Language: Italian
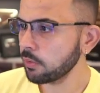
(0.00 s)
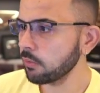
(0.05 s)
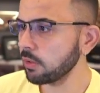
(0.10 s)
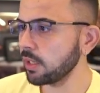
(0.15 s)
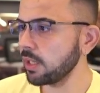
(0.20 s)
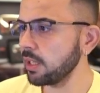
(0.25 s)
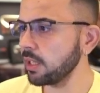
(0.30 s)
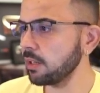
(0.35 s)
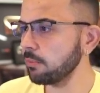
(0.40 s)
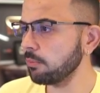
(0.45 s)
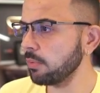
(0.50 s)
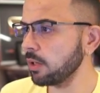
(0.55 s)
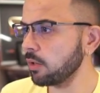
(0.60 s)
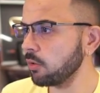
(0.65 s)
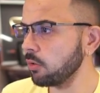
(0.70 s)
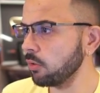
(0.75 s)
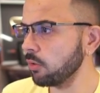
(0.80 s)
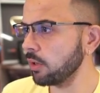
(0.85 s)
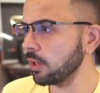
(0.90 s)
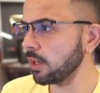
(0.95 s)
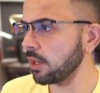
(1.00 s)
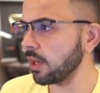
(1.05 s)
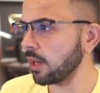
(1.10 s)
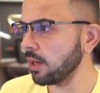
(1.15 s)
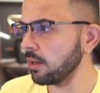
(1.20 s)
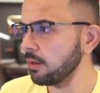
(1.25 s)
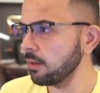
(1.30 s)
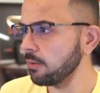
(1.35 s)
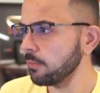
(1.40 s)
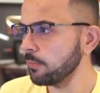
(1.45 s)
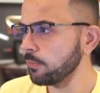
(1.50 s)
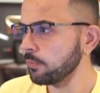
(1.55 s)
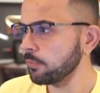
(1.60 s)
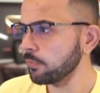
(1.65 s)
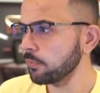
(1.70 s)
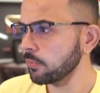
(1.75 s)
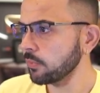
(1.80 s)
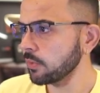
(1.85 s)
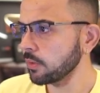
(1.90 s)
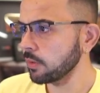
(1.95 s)
Guardate che bel colore che ha.
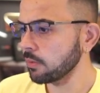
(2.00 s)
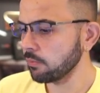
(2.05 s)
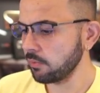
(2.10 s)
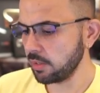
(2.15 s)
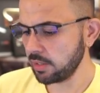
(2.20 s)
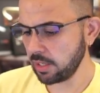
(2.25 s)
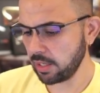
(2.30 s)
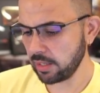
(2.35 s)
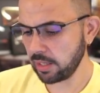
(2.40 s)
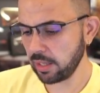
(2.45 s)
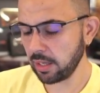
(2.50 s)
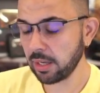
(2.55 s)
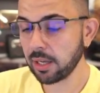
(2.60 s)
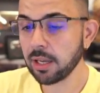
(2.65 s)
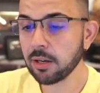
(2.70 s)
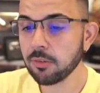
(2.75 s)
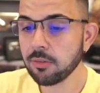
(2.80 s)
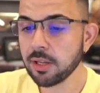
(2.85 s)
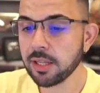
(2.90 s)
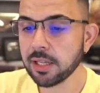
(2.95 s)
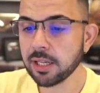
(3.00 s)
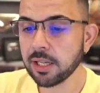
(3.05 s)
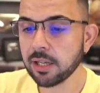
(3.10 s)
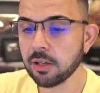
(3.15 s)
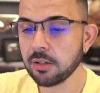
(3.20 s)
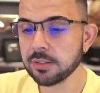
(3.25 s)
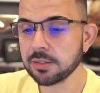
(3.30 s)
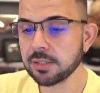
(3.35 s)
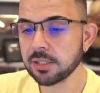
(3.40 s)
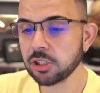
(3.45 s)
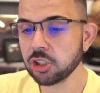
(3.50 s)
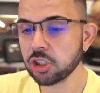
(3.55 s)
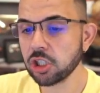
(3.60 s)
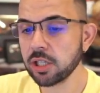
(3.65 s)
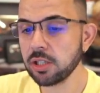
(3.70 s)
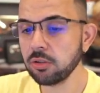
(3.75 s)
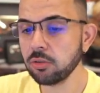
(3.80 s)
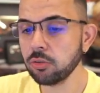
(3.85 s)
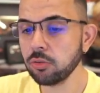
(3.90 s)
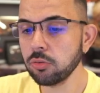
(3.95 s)
Vedete? Calcolate che costa
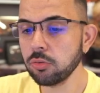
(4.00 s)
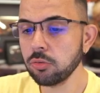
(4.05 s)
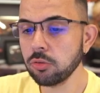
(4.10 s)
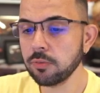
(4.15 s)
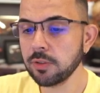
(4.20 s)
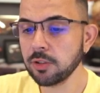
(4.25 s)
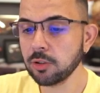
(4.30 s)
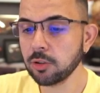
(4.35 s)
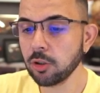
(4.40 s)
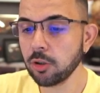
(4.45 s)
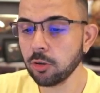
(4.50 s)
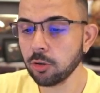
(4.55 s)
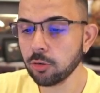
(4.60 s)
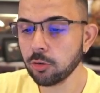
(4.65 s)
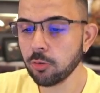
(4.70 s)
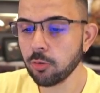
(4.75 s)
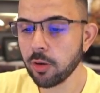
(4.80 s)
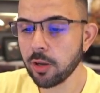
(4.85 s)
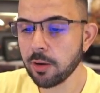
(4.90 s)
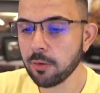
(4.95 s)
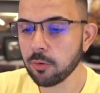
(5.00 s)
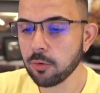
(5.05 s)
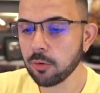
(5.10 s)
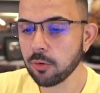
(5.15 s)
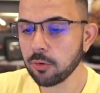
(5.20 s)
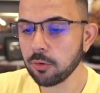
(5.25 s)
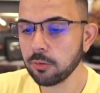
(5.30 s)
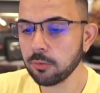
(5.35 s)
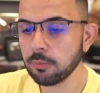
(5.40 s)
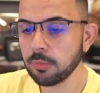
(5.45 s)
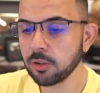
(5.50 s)
198 euro.